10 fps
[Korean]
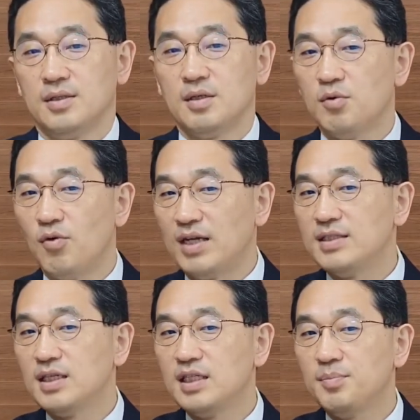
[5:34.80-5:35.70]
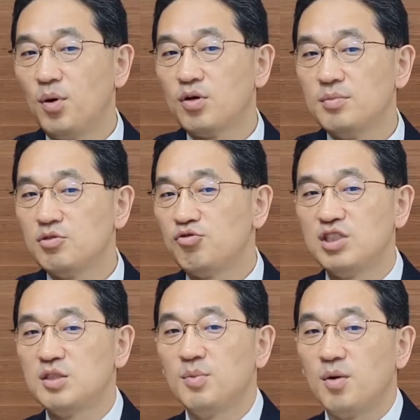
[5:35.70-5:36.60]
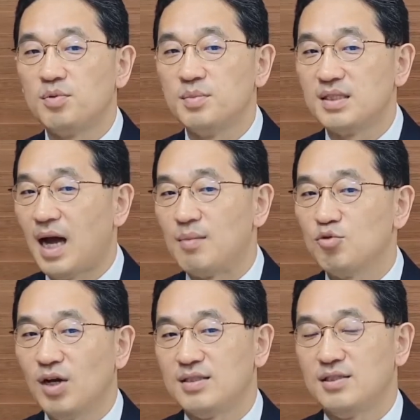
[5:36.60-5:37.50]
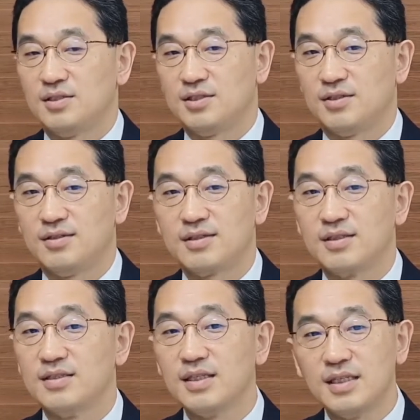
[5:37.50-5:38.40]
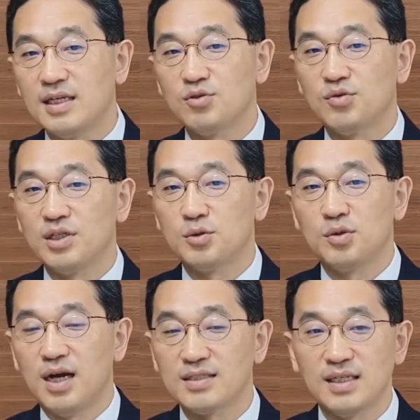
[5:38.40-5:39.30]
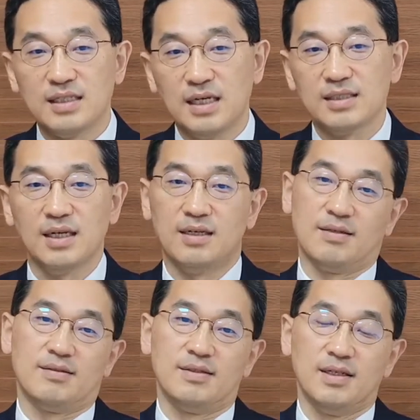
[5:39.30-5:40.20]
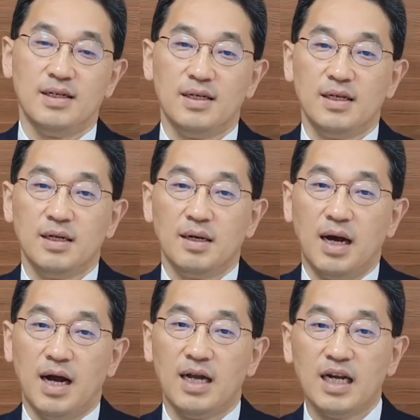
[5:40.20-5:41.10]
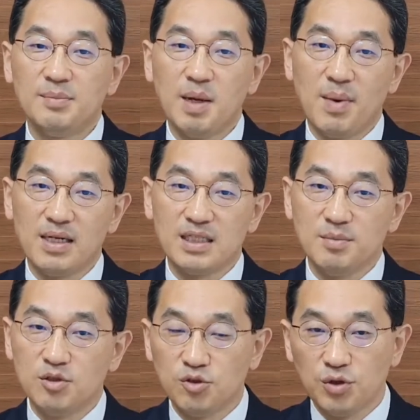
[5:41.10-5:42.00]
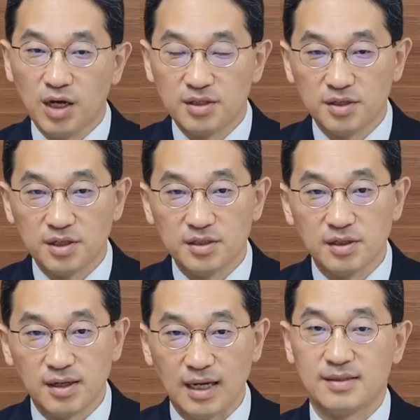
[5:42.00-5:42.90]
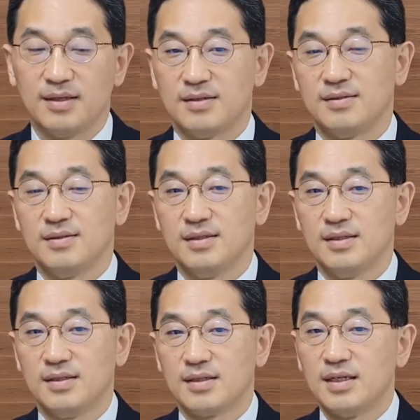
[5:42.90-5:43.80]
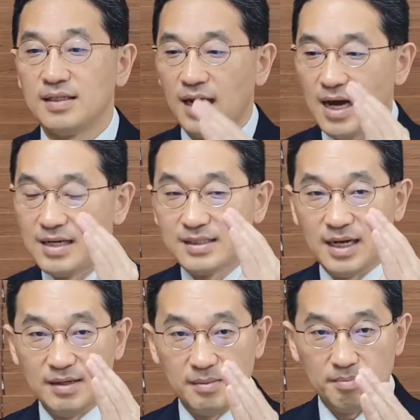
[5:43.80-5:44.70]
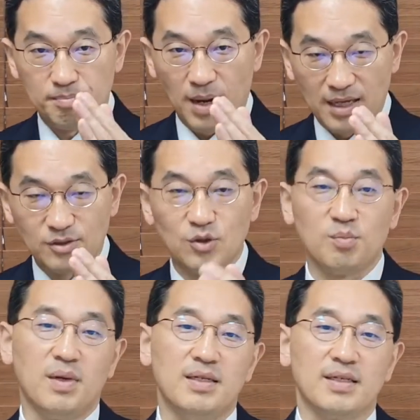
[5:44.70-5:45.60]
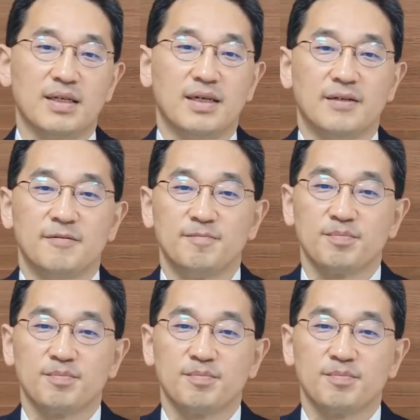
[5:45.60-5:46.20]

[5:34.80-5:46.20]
여러분 완전히 복음을 뒤집어 엎으면 아무도 안 듣죠. 그런데 예수 그리스도를 항상 얘기해요. 하나님의 말씀을 중요하게 여기는 것 같아요. 그런데 항상 반쪽만 얘기해요.